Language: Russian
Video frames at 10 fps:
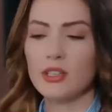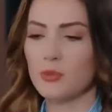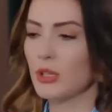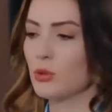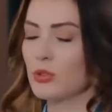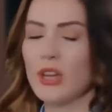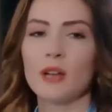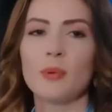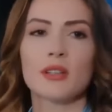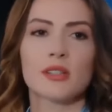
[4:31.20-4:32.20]
с широким
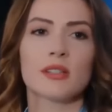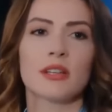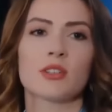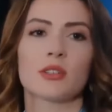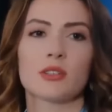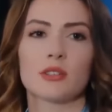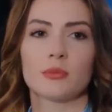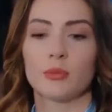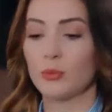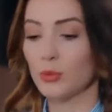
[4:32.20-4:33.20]
ассортиментом
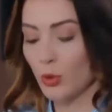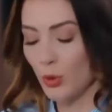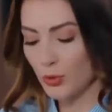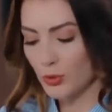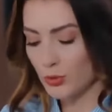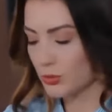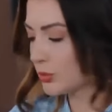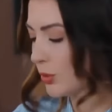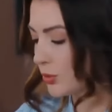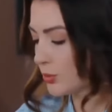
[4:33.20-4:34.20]
продукции, узнала
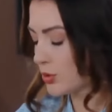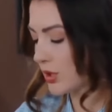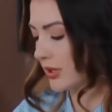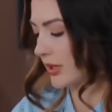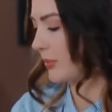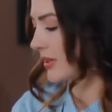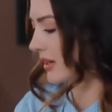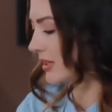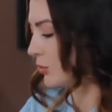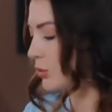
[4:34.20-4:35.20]
много о том, как правильно
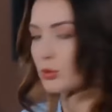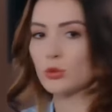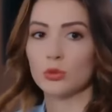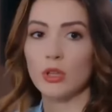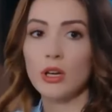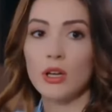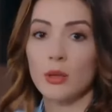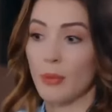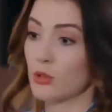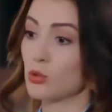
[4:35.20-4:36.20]
продавать нужные
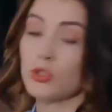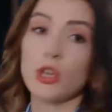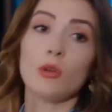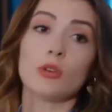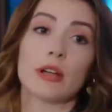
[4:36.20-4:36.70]
продукты нужным